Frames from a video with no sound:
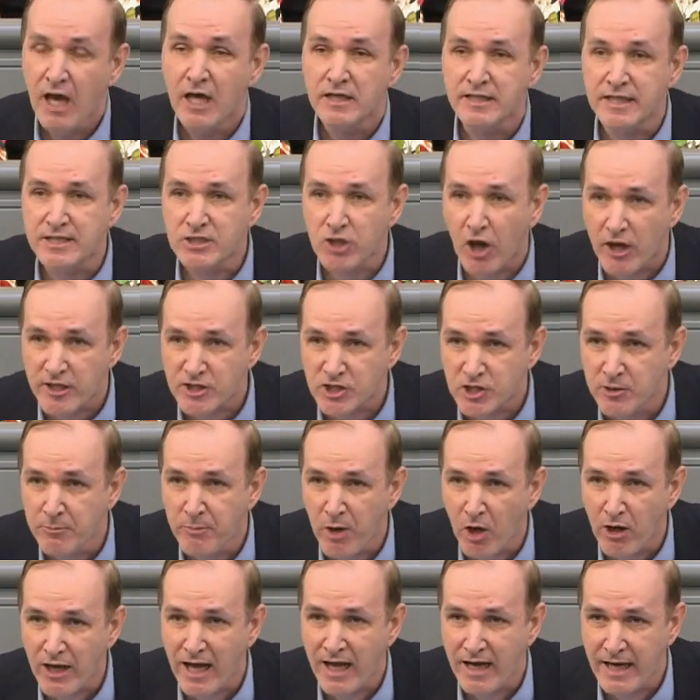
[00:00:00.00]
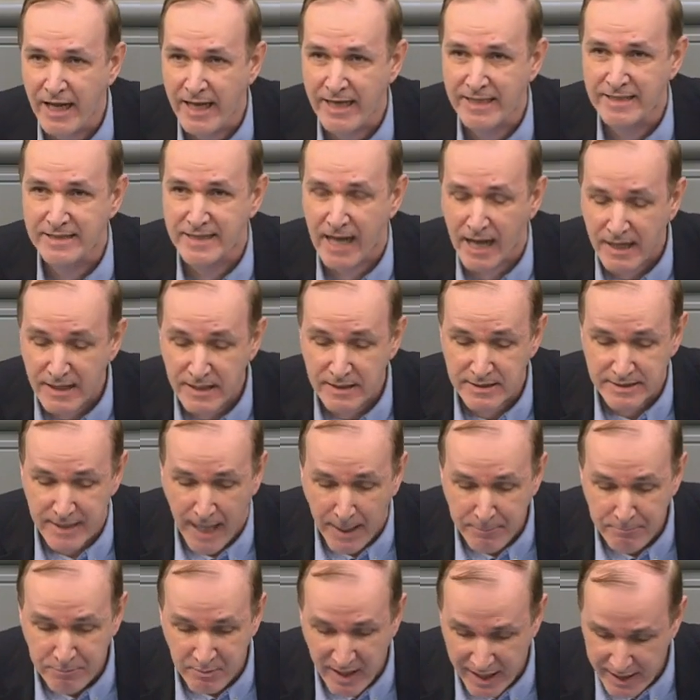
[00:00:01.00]
Die deutschen Bürger lehnen dankend
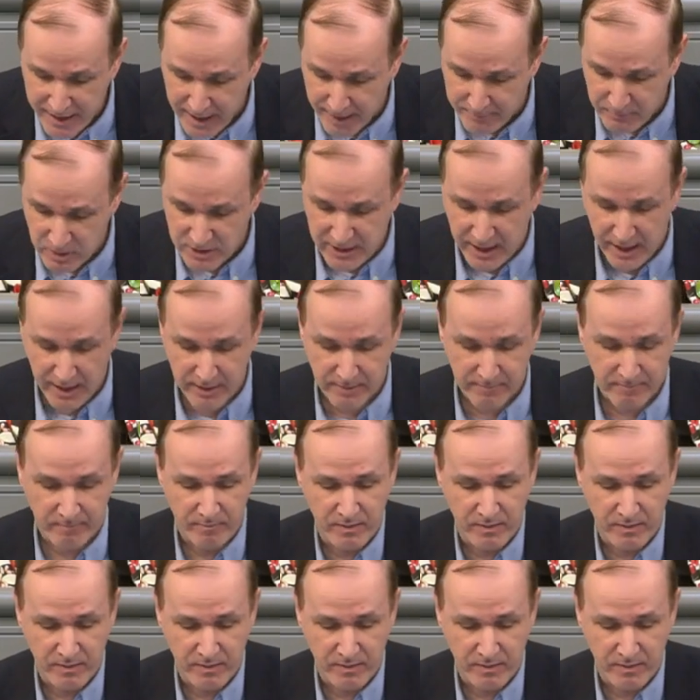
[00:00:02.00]
ab, meine Damen und Herren.